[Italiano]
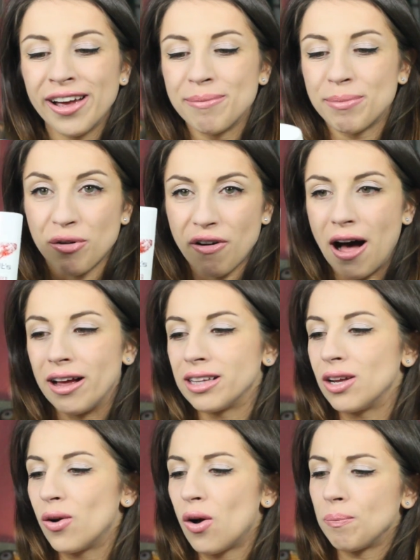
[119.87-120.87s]

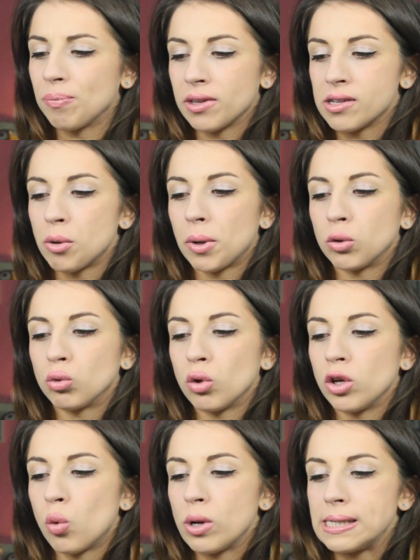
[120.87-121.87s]
provatelo, soprattutto
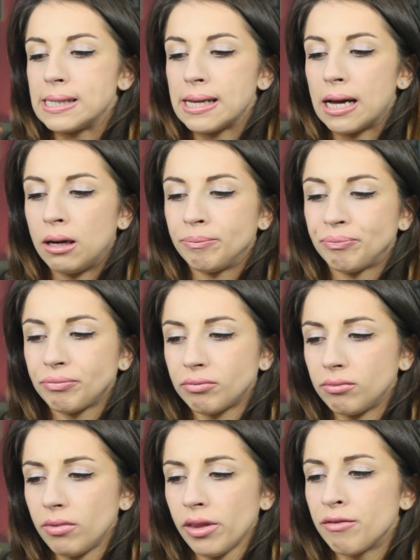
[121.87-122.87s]
in questa
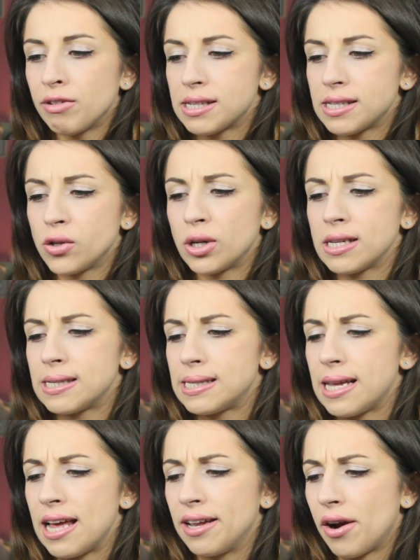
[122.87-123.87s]
versione
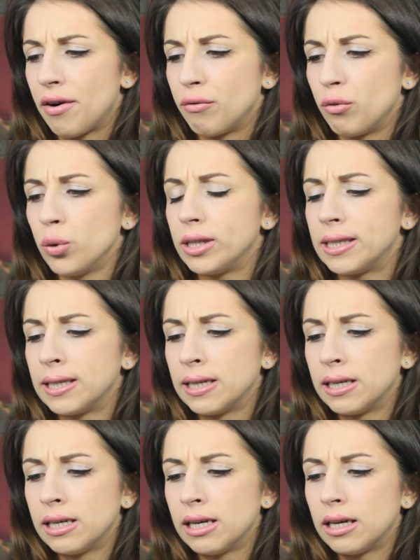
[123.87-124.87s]
Cedarwood.
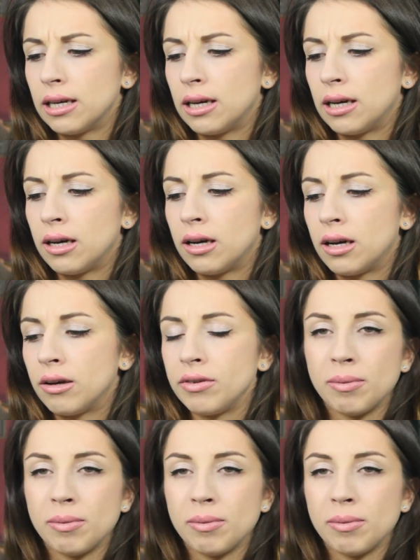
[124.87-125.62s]
Uh,